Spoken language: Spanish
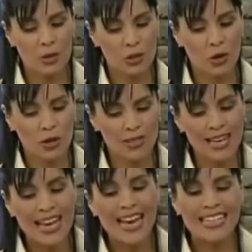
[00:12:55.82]

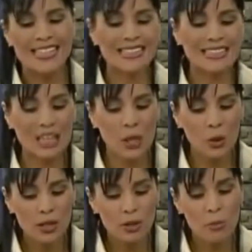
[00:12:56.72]
evaluaciones, el
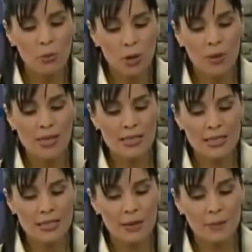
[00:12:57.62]
74% aprueba el
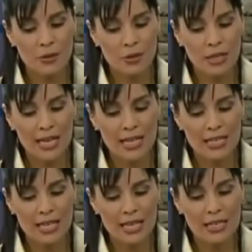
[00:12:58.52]
cese de personal
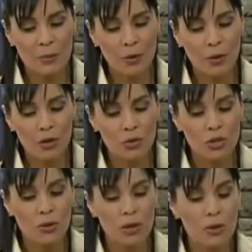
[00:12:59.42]
que sea desaprobado en
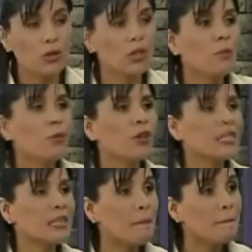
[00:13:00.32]
sus evaluaciones por
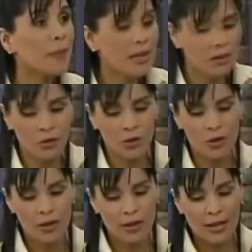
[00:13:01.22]
desempeño.
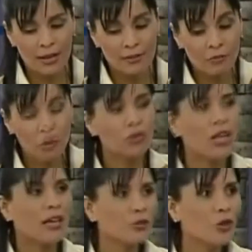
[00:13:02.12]
No, o
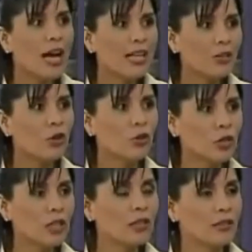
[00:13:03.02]
sea, son altos
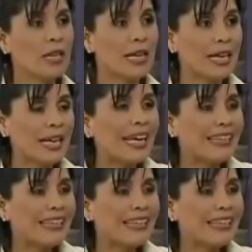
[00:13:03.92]
los índices, la,